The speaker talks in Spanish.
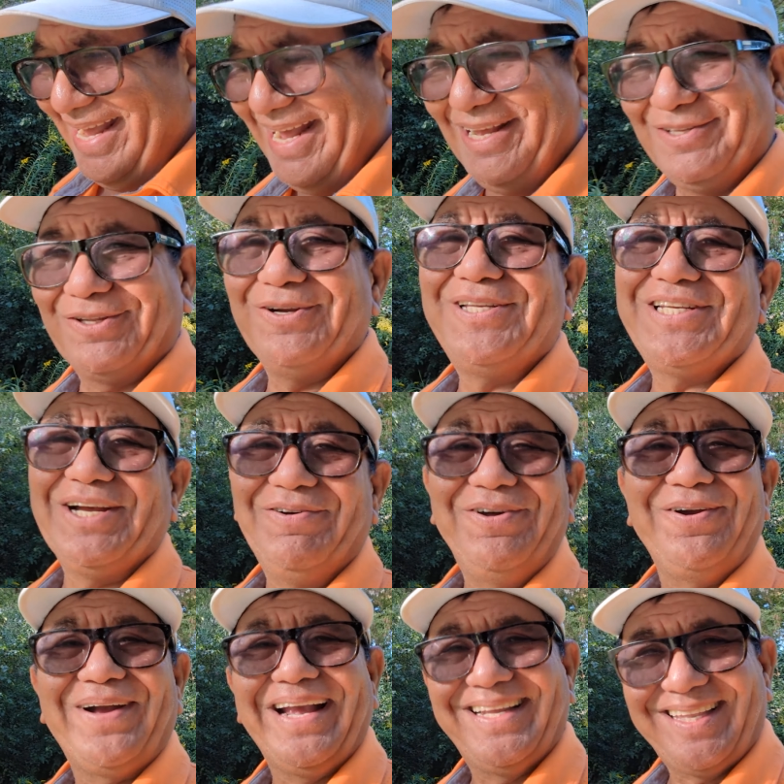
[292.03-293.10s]
estoy
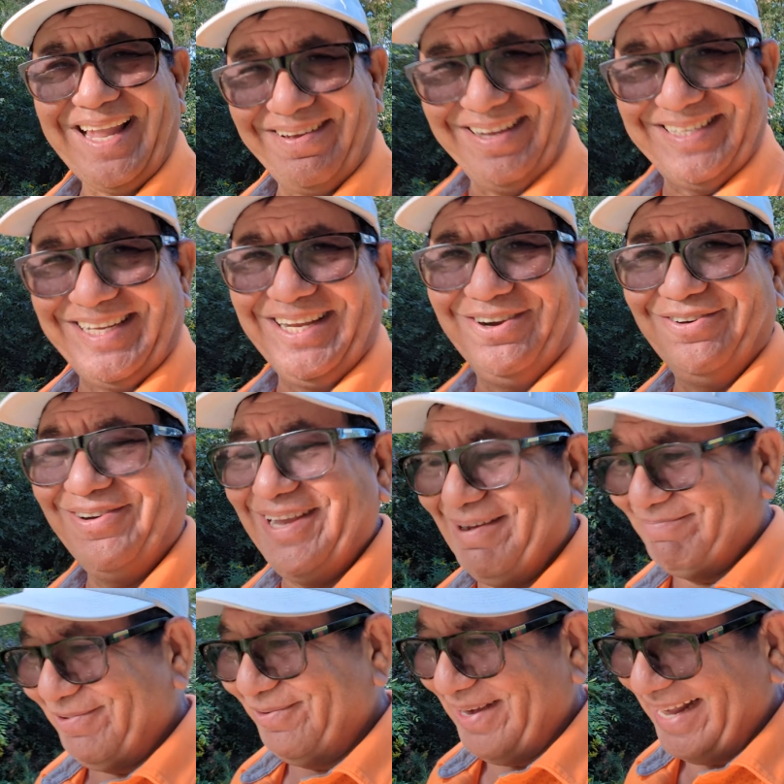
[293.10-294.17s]
seguro que esta vez sí lo voy a
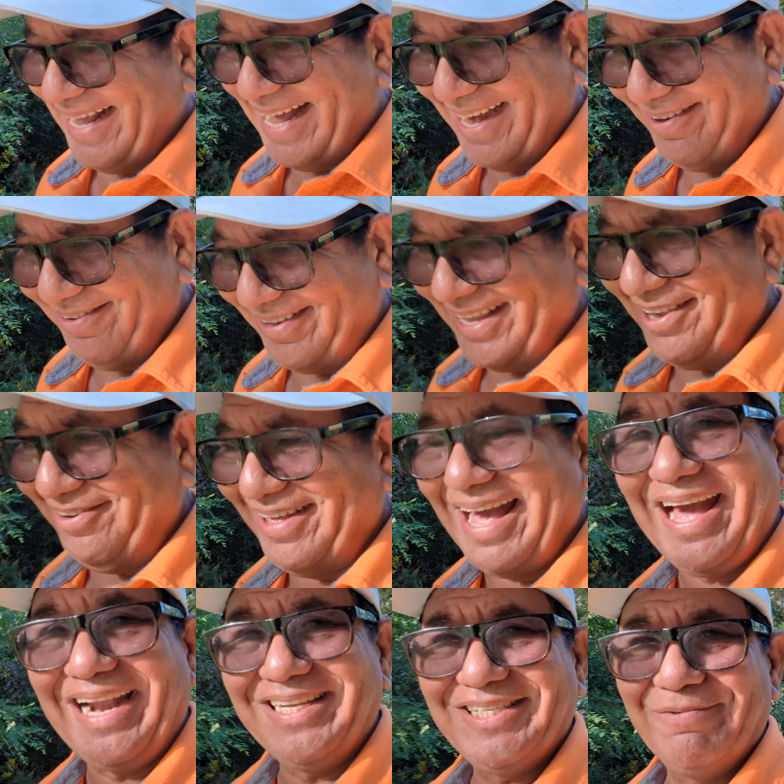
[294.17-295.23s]
publicar. No quiero
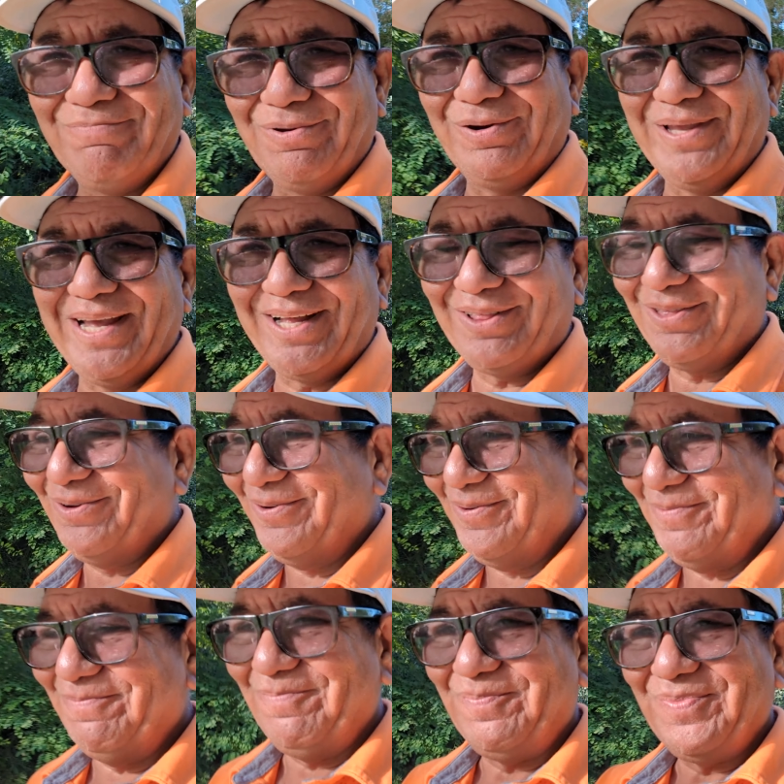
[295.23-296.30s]
dejar ese proyecto
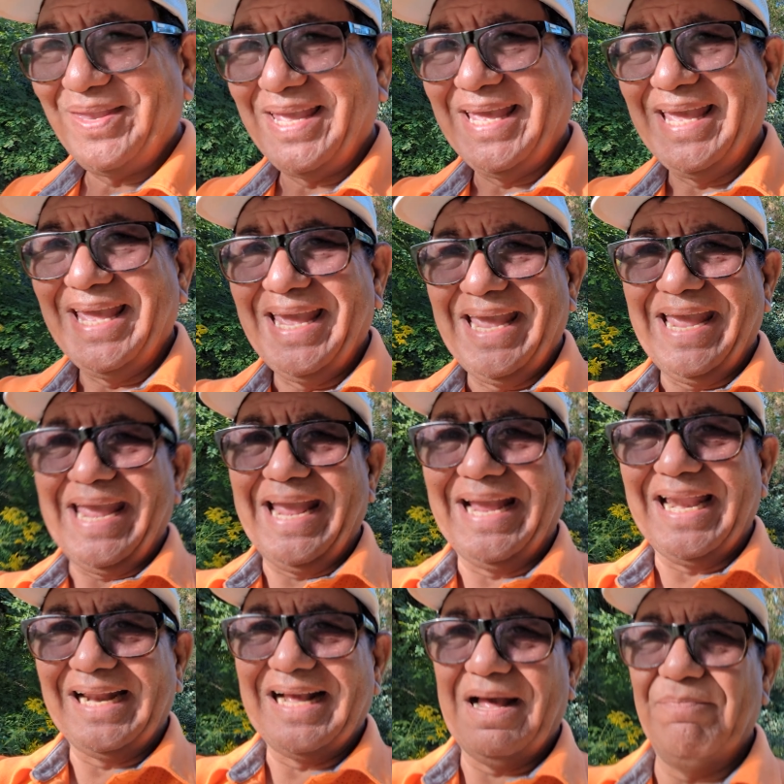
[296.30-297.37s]
en
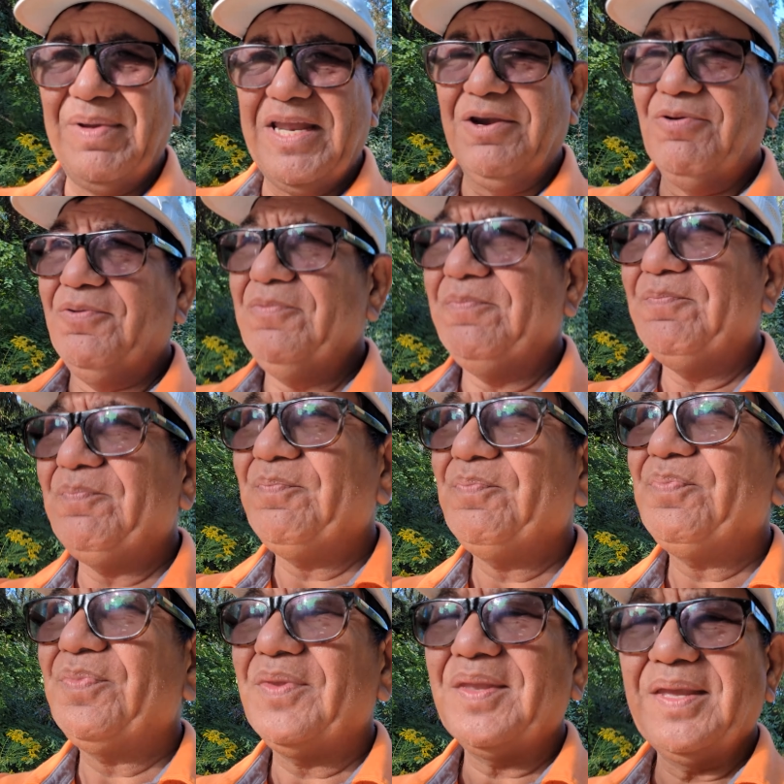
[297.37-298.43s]
el camino.
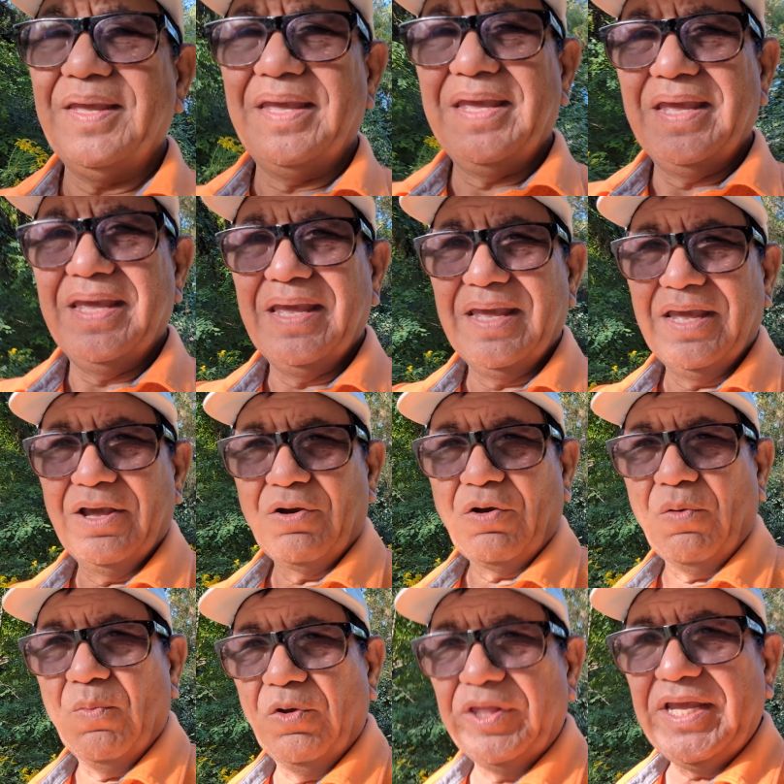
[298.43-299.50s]

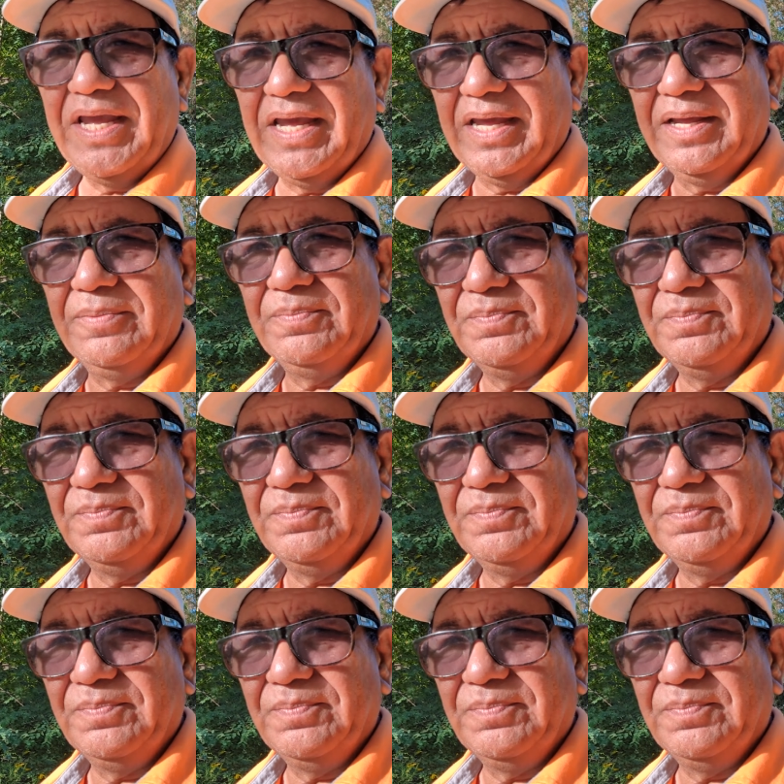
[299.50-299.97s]
Como dije,